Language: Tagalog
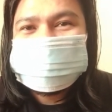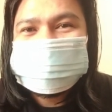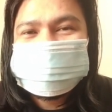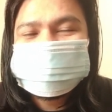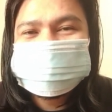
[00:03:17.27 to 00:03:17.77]

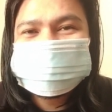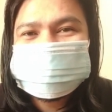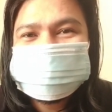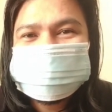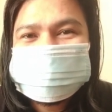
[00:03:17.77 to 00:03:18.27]
uh, yun
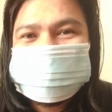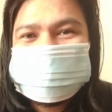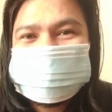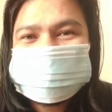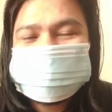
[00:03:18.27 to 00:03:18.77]
po yung
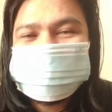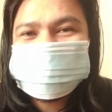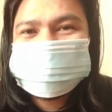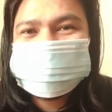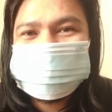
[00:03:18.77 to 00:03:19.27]
uh,
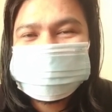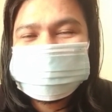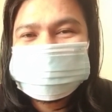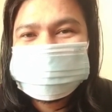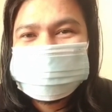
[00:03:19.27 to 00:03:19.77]
passive
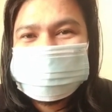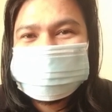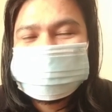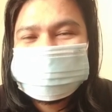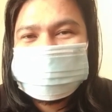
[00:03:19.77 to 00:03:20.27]
crossover na
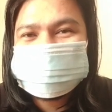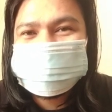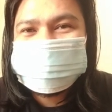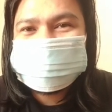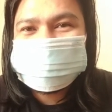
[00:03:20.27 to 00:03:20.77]

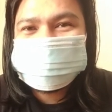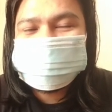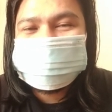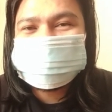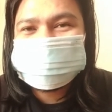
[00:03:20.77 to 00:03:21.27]
ginagamit natin
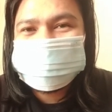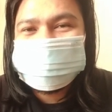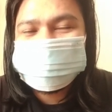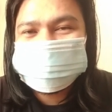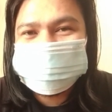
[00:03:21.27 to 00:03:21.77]
sa ating
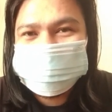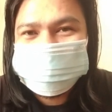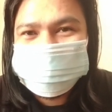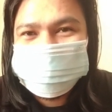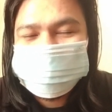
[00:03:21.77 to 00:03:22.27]
mga
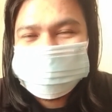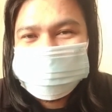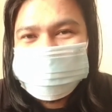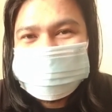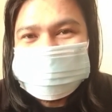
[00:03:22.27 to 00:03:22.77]
speakers.
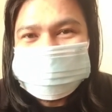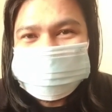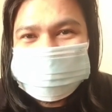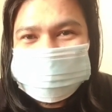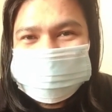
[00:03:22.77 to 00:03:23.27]

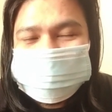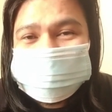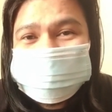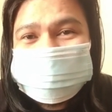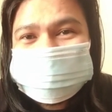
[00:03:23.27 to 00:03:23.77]
So,
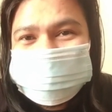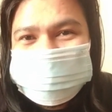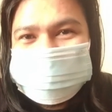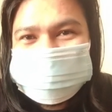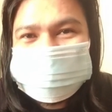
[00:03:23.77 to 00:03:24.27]
mapunta naman
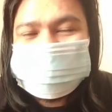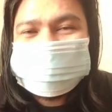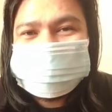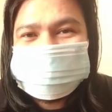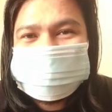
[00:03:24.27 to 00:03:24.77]
tayo
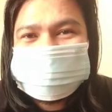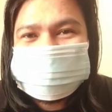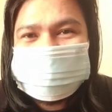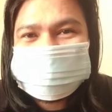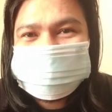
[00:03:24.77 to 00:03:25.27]
kay
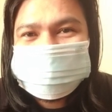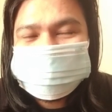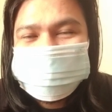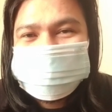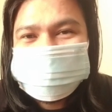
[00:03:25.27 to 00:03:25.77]
uh,
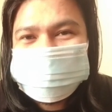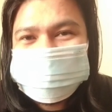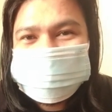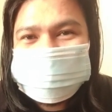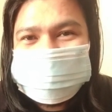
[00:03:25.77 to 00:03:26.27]
active.
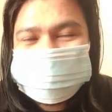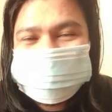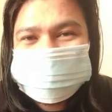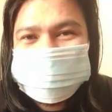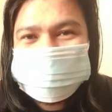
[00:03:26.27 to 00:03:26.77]
Si
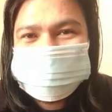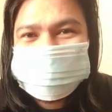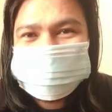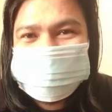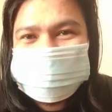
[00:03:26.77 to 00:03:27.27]
active
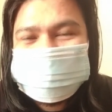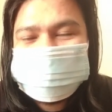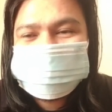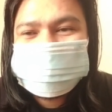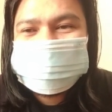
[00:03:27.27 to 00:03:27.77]
crossover,
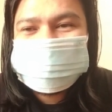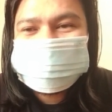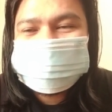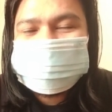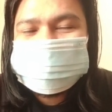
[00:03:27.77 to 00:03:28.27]
kaya siya
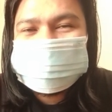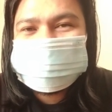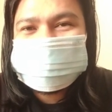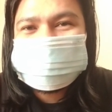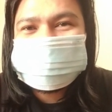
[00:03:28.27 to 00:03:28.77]

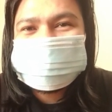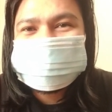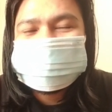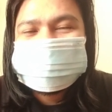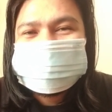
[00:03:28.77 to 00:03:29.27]
tinawag na
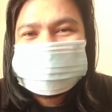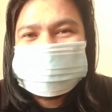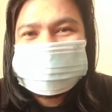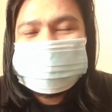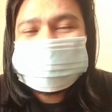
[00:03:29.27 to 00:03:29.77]

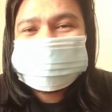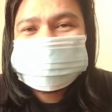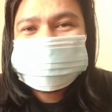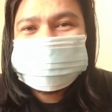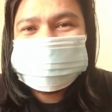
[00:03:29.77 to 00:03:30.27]
uh,
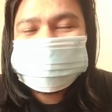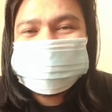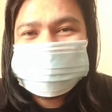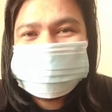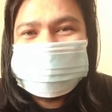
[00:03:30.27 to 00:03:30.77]
active
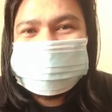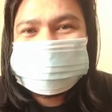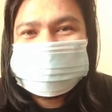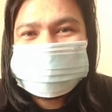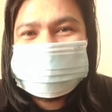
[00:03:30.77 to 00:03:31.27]
crossover
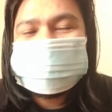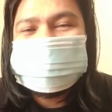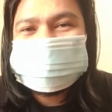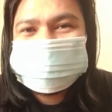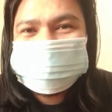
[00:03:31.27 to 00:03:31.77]
dahil
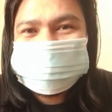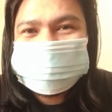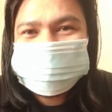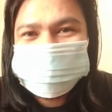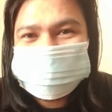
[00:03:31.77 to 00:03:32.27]
kailangan niya
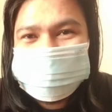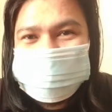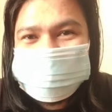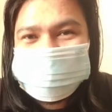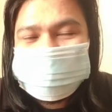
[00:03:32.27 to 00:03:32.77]
ng
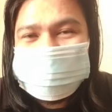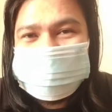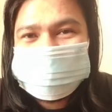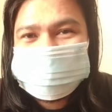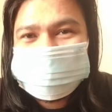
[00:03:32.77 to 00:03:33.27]
supply,
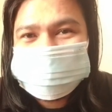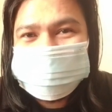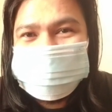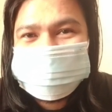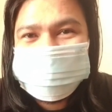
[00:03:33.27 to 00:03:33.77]
kailangan niya ng
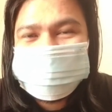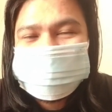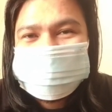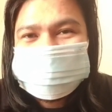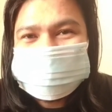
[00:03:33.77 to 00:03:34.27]
power
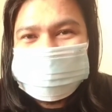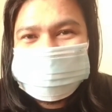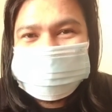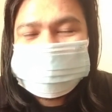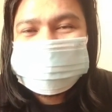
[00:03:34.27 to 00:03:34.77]

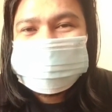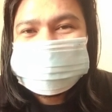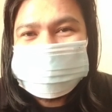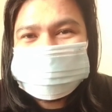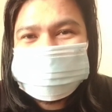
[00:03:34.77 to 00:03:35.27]
para
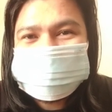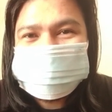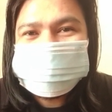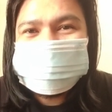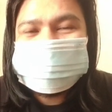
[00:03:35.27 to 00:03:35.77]

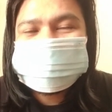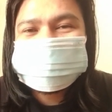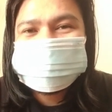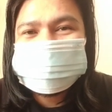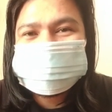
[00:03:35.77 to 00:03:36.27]
ma-filter niya
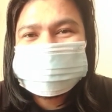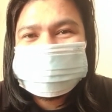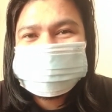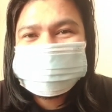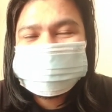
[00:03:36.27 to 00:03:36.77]
yung
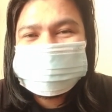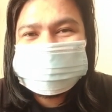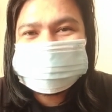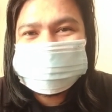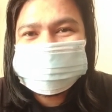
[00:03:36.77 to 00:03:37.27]
mga
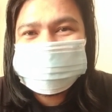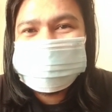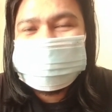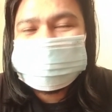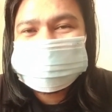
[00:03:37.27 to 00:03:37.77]
signal
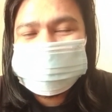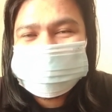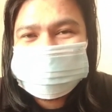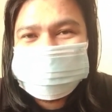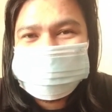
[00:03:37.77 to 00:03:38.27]
papunta at,
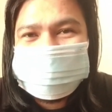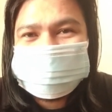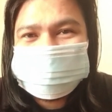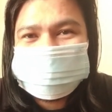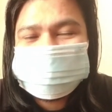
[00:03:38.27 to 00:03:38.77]
papunta
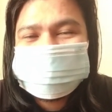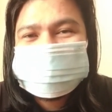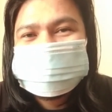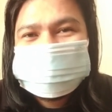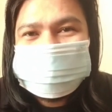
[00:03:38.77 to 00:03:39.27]
sa ating
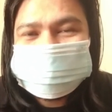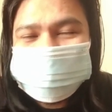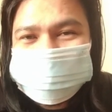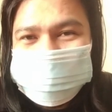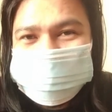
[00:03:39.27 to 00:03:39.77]

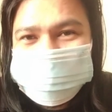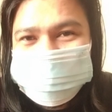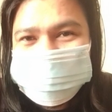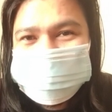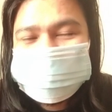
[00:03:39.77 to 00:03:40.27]

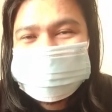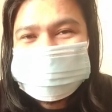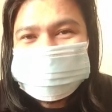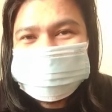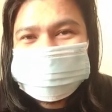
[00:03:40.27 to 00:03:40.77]
amplifiers.
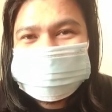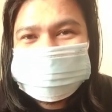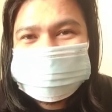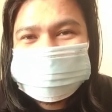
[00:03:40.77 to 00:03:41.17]
So,